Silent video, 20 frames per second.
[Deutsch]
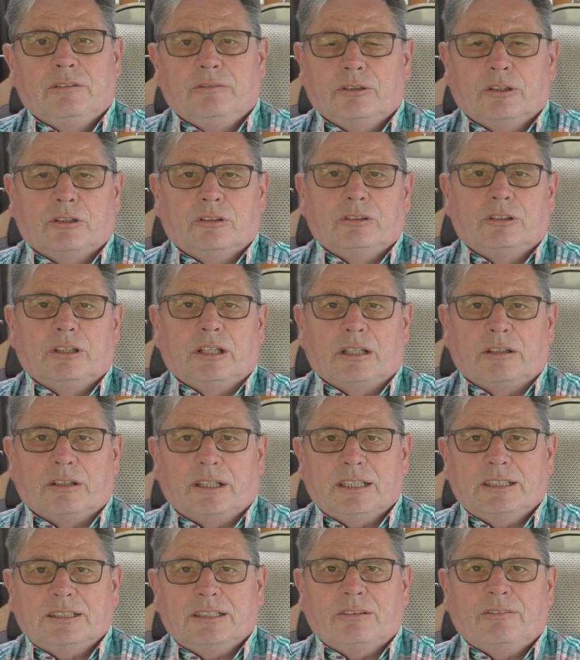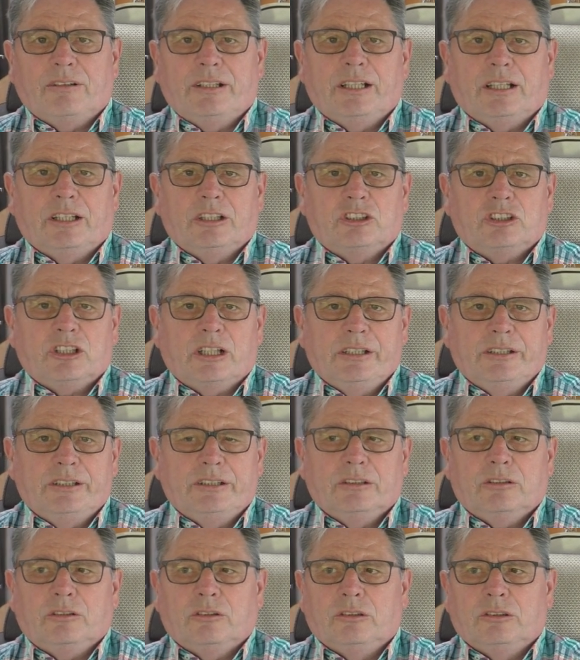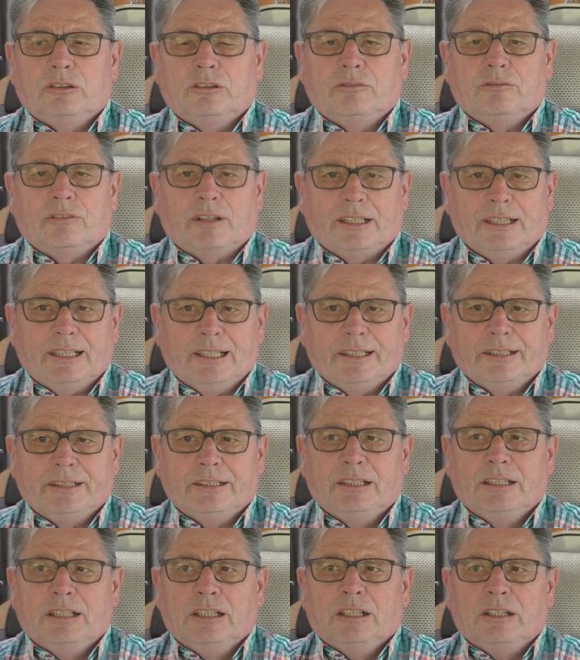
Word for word: Wir könnten dann Rechtsanwalt einschalten, könnten wandeln,